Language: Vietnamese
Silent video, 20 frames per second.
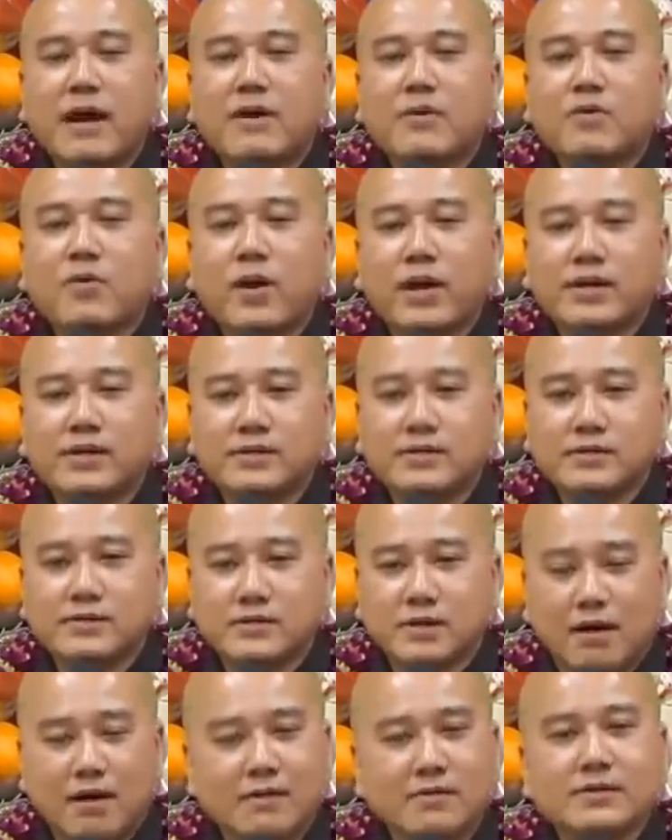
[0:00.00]
bao quanh
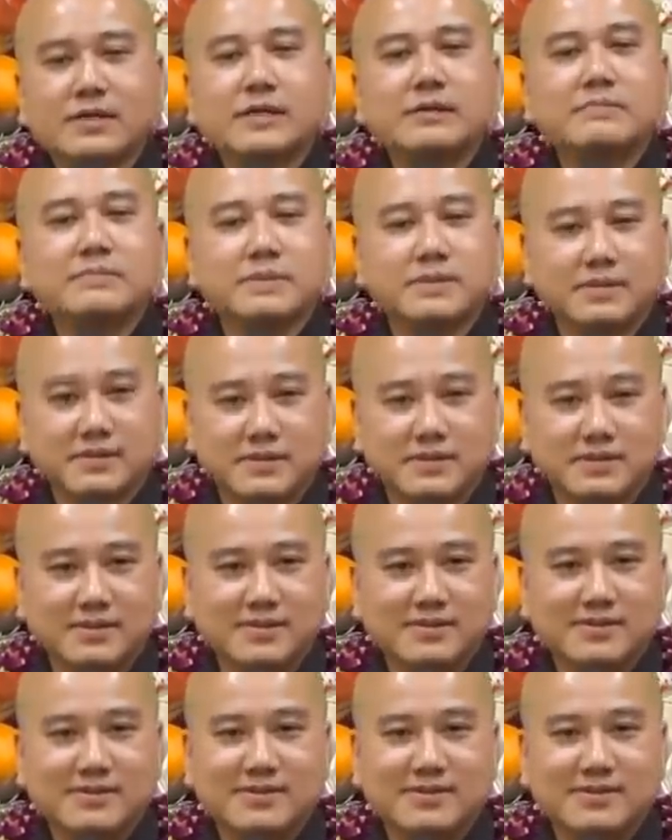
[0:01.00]
trọn kiếp người,